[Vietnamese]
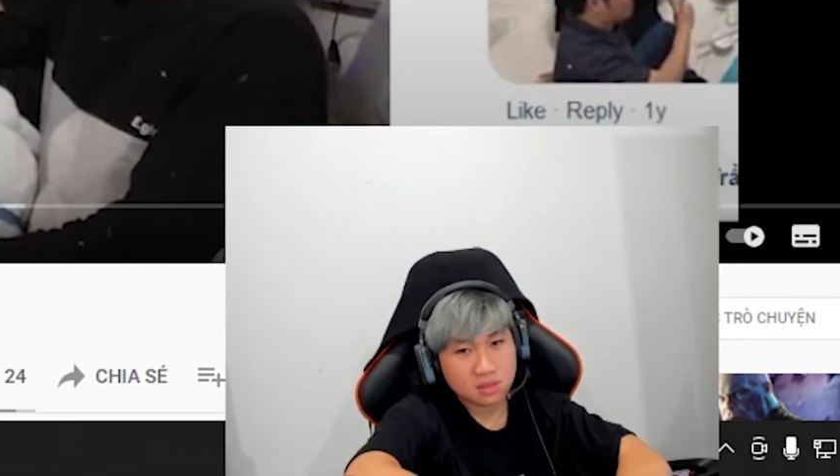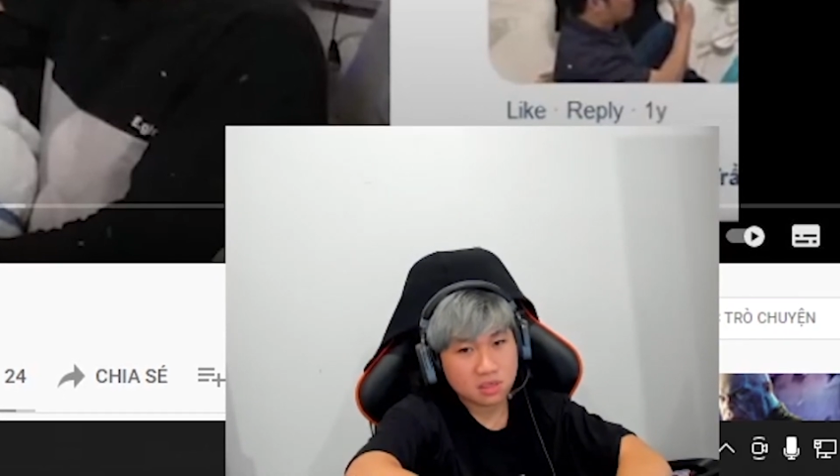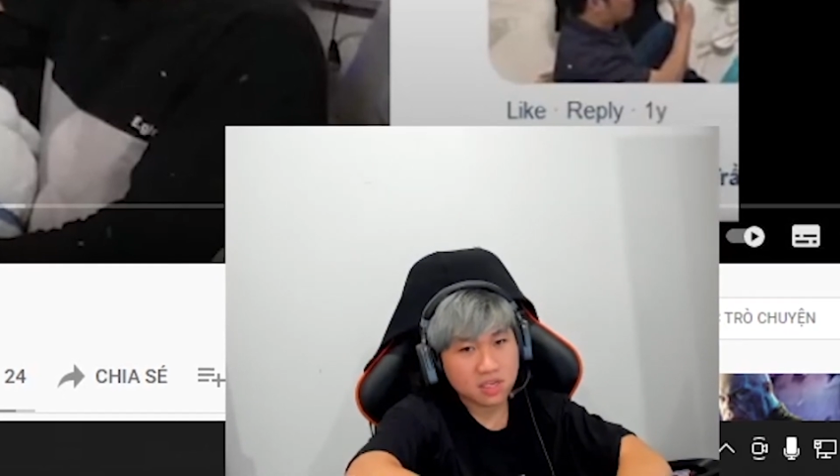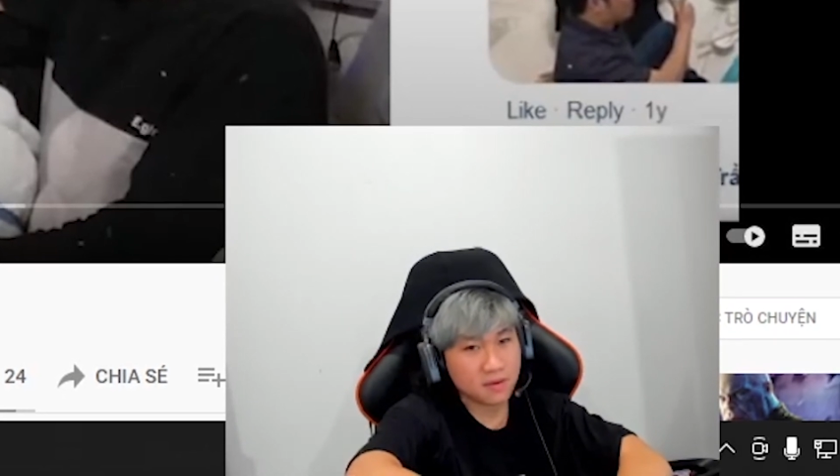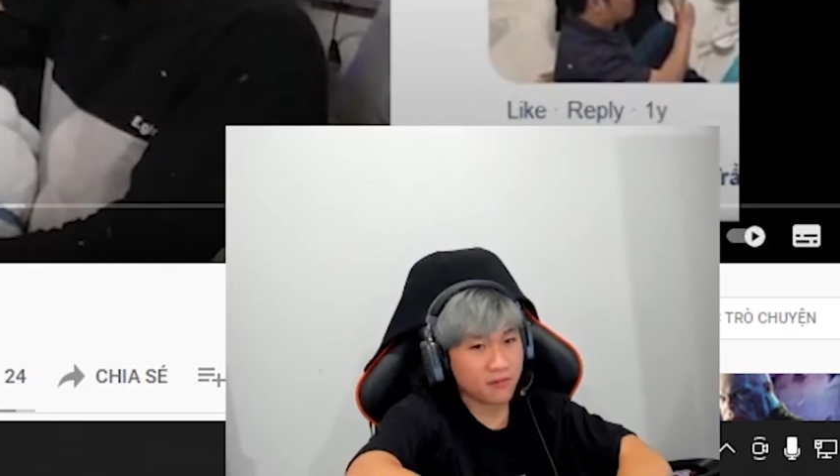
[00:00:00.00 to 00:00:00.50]

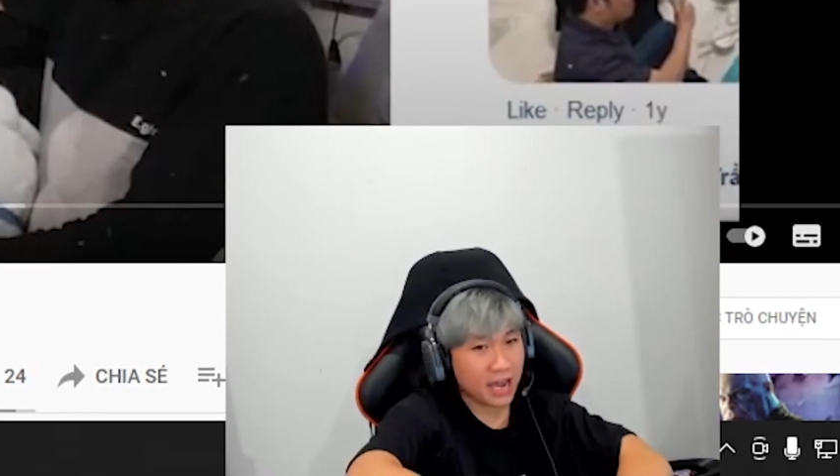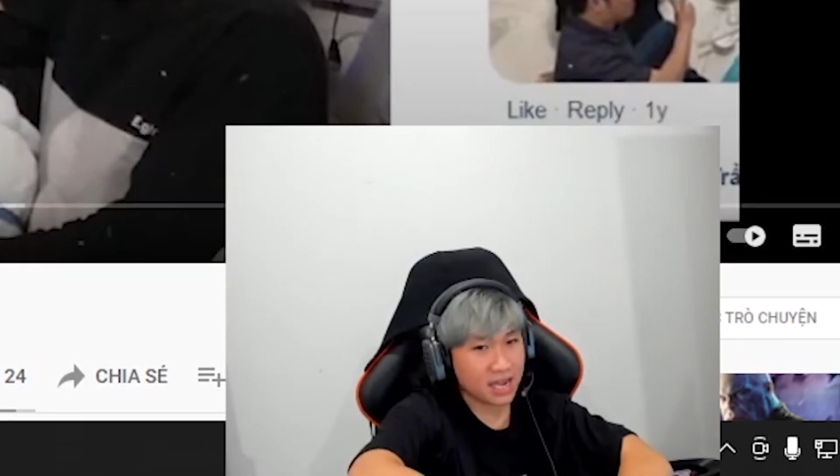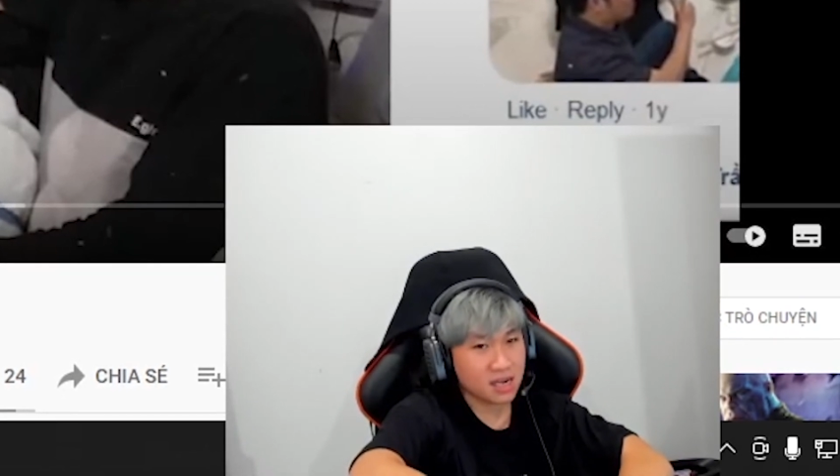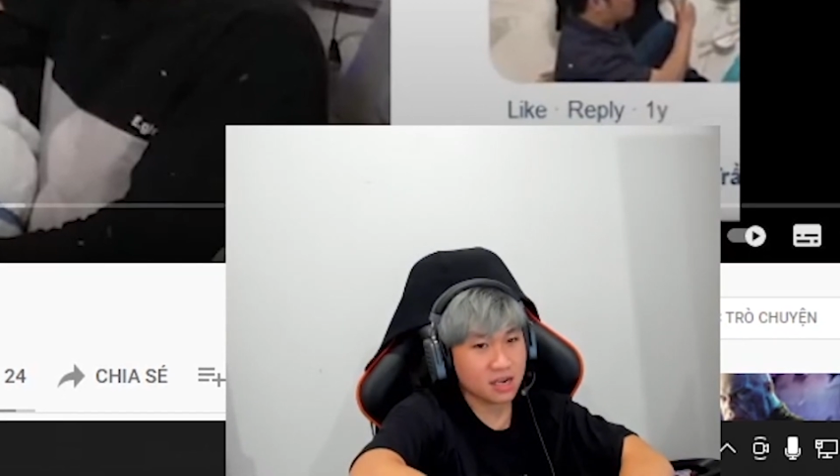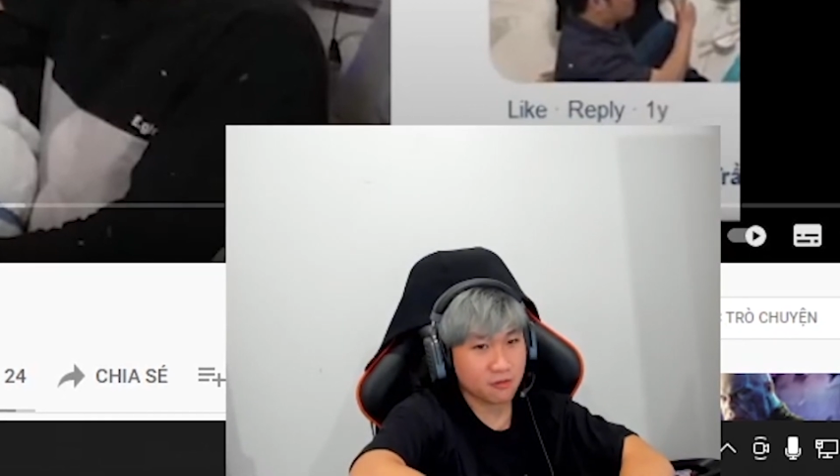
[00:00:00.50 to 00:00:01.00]
nếu mà phạt
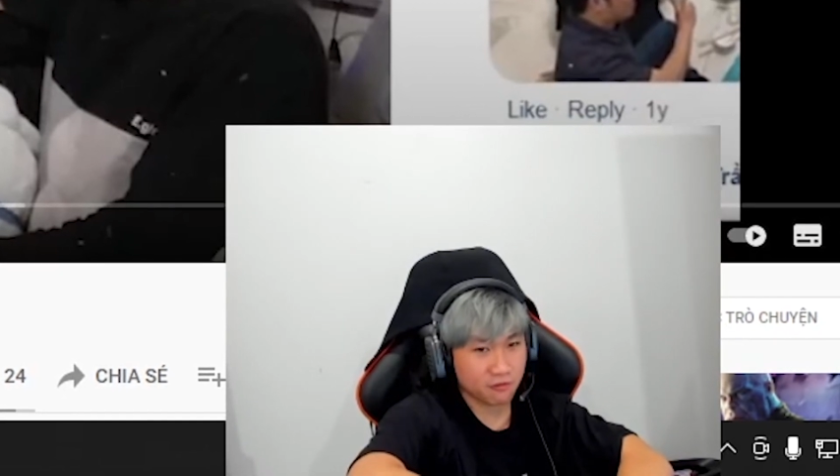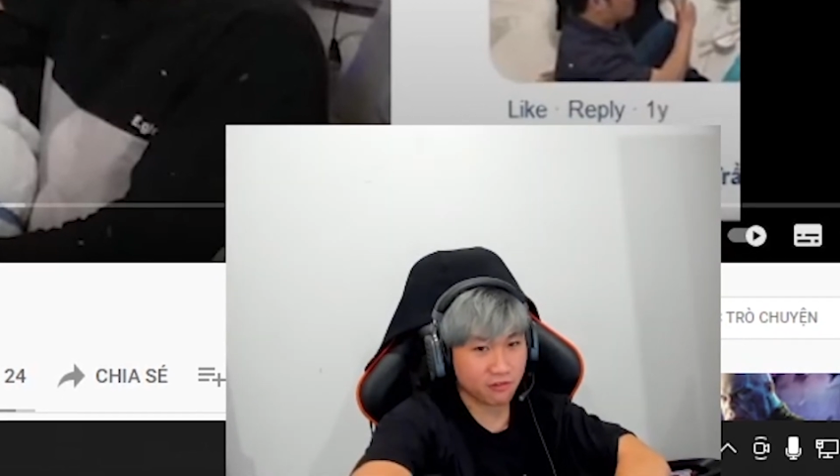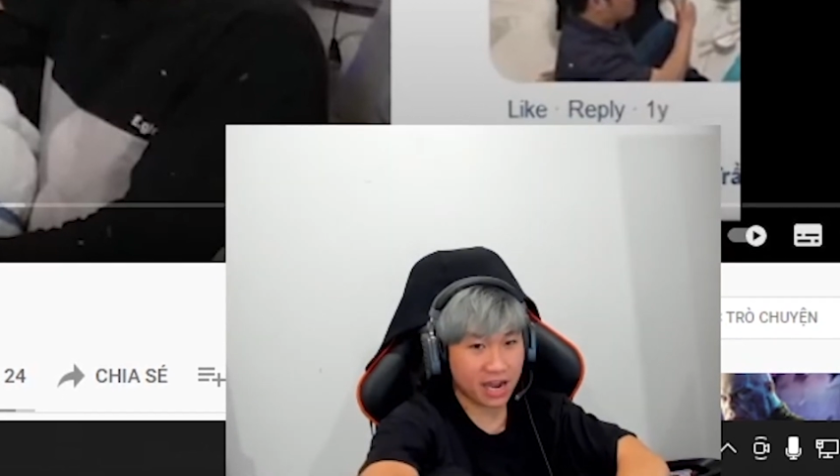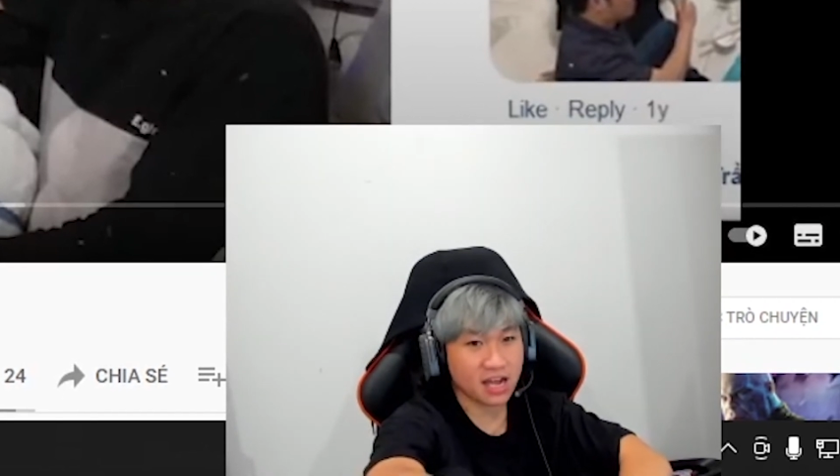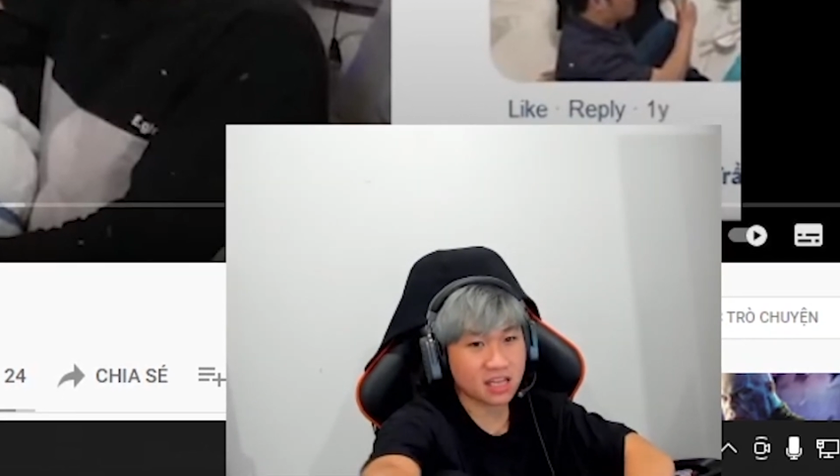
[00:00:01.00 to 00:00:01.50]
á thì
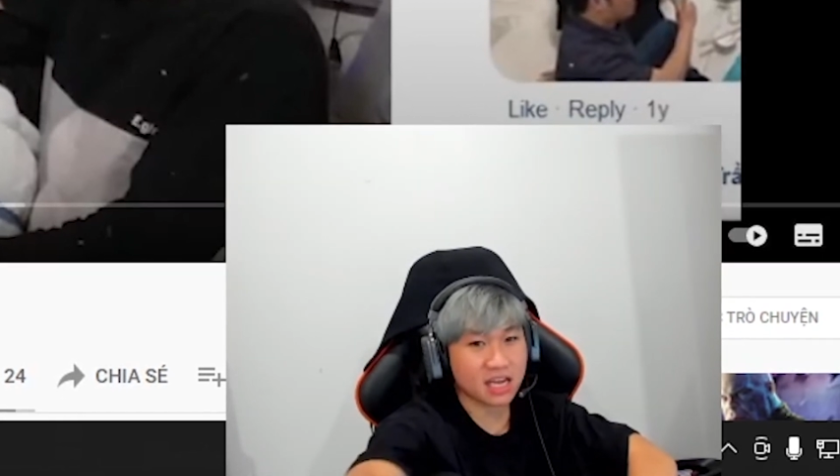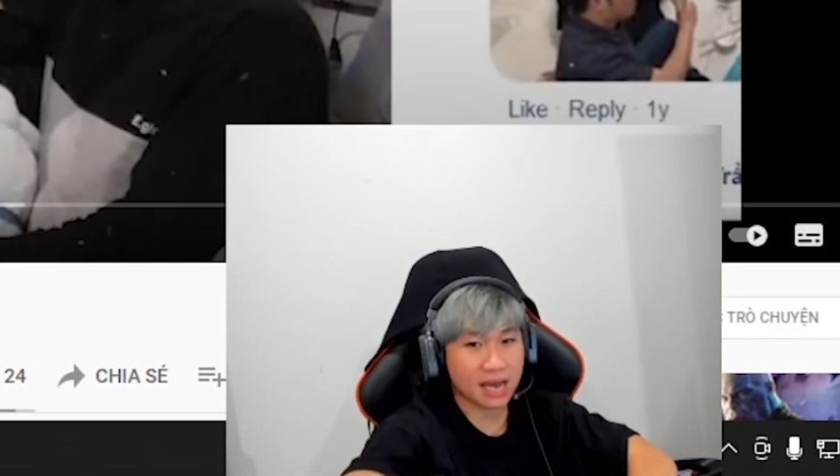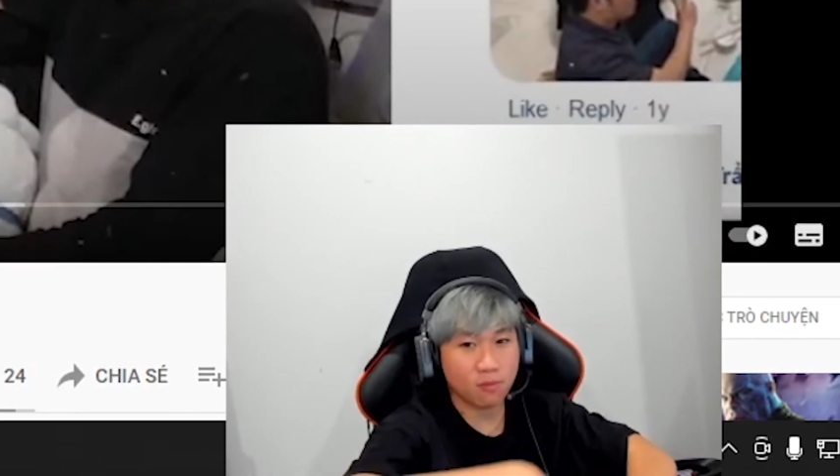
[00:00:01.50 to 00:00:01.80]
phạt hết tất cả